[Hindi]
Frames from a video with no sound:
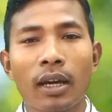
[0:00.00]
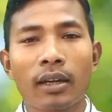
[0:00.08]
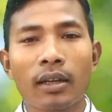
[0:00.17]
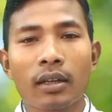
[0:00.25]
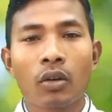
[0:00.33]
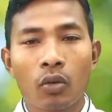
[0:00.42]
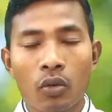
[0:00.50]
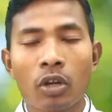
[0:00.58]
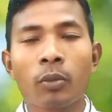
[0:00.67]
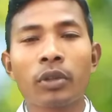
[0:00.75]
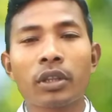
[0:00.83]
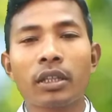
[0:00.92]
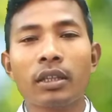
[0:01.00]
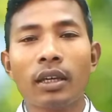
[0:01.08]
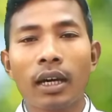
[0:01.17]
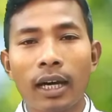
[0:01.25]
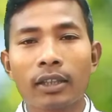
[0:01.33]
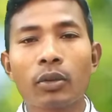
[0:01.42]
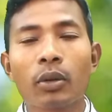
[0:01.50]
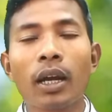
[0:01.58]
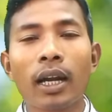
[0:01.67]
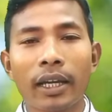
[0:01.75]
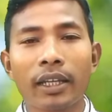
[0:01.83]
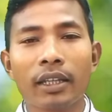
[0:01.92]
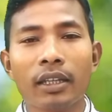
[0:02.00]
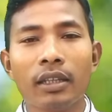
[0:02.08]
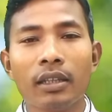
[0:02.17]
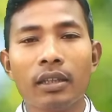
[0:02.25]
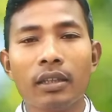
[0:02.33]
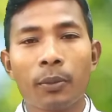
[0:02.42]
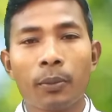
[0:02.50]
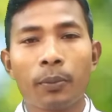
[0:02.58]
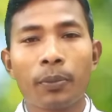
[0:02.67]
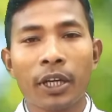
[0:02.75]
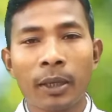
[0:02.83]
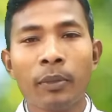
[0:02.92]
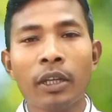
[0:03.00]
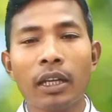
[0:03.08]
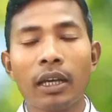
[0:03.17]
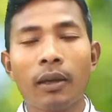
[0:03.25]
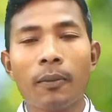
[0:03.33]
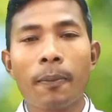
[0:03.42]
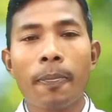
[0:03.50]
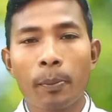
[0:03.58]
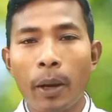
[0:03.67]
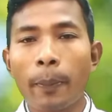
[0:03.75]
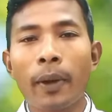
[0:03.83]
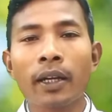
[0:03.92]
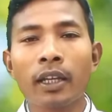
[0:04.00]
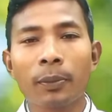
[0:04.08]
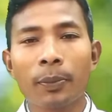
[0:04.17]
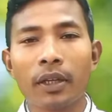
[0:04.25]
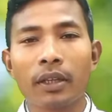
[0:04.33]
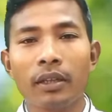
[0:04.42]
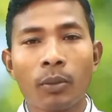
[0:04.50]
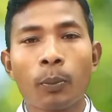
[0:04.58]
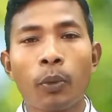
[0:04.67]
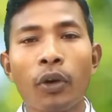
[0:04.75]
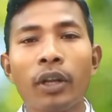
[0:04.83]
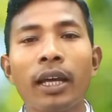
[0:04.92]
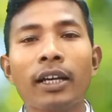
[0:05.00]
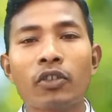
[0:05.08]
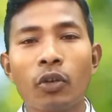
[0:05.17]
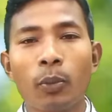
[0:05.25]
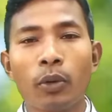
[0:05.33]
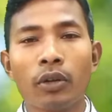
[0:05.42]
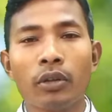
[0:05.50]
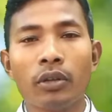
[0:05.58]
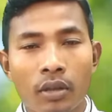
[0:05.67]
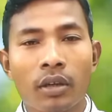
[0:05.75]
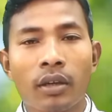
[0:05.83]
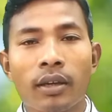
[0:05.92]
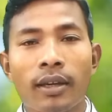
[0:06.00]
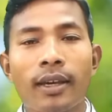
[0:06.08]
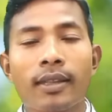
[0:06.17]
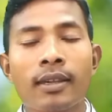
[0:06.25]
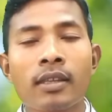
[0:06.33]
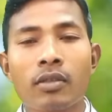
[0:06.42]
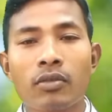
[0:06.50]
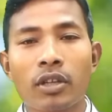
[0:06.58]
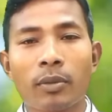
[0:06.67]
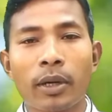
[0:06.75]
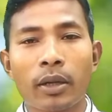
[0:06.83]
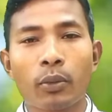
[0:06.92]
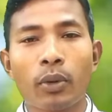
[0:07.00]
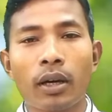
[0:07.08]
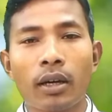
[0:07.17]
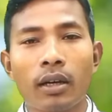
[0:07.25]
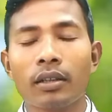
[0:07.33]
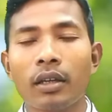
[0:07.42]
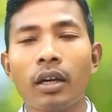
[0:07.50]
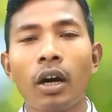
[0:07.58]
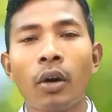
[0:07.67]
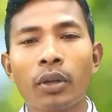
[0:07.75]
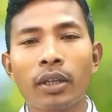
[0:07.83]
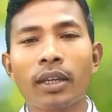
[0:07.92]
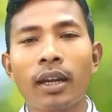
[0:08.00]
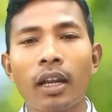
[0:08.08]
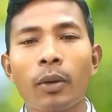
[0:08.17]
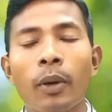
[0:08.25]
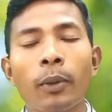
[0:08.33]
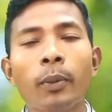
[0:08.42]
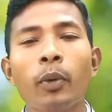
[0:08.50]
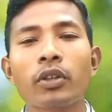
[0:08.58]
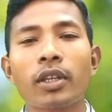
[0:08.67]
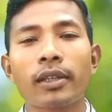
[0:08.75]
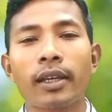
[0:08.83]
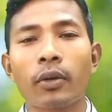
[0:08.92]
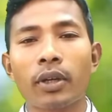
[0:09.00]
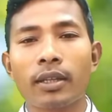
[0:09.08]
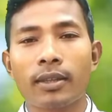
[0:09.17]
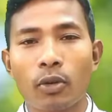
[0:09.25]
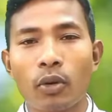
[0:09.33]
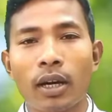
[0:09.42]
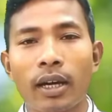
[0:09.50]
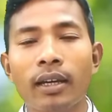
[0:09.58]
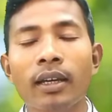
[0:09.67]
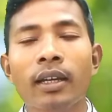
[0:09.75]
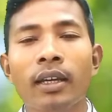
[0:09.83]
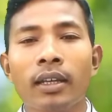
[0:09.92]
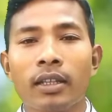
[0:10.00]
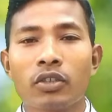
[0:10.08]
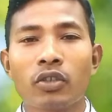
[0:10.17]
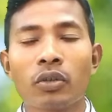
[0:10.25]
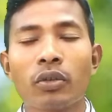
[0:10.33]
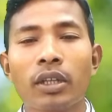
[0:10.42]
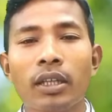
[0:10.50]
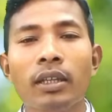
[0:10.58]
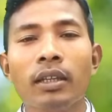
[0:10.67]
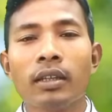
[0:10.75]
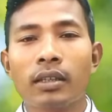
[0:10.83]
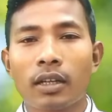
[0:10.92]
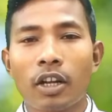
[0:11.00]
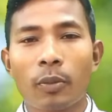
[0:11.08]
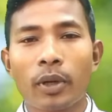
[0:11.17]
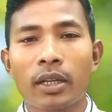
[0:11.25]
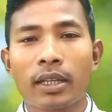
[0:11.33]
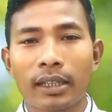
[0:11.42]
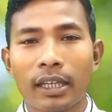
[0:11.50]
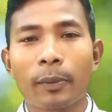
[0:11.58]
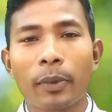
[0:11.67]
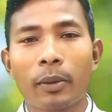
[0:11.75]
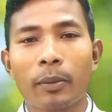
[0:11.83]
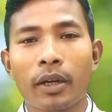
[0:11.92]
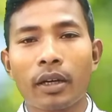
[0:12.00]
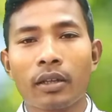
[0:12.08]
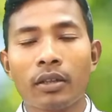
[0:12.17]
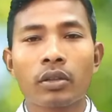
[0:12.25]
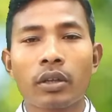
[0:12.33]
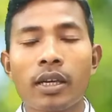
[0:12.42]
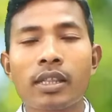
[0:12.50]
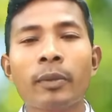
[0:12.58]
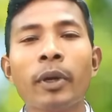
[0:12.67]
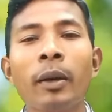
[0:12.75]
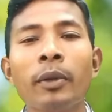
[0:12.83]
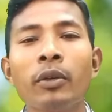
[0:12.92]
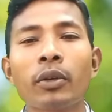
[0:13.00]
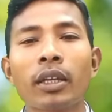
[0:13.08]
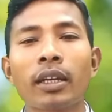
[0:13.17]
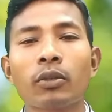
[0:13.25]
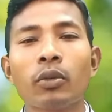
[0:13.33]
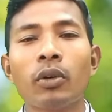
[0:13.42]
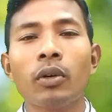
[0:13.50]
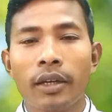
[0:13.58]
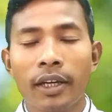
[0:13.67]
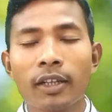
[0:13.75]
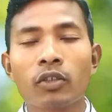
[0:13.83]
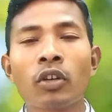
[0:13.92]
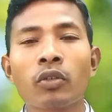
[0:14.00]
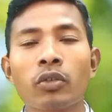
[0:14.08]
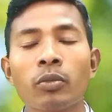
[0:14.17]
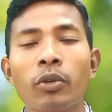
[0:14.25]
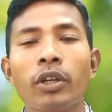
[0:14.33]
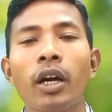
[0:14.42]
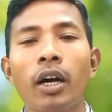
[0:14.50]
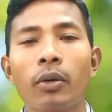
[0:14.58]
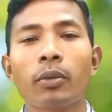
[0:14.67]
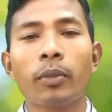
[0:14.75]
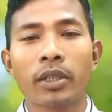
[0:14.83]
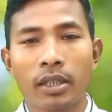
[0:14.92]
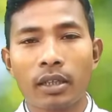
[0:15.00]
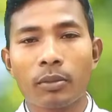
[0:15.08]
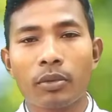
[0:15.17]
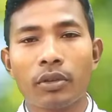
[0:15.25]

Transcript: होला कोरमती अधूरा कहानी प्रेम लीला पापा के परी पहला जौबन ऐसा सुंदर मारुआ और इके अलावा भी बहुत ज़्यादा उकर सॉन्ग है जो कि रावण देखे पार्बा तो ऐसे में हमने एक हिट सॉन्ग सुनबई और मजा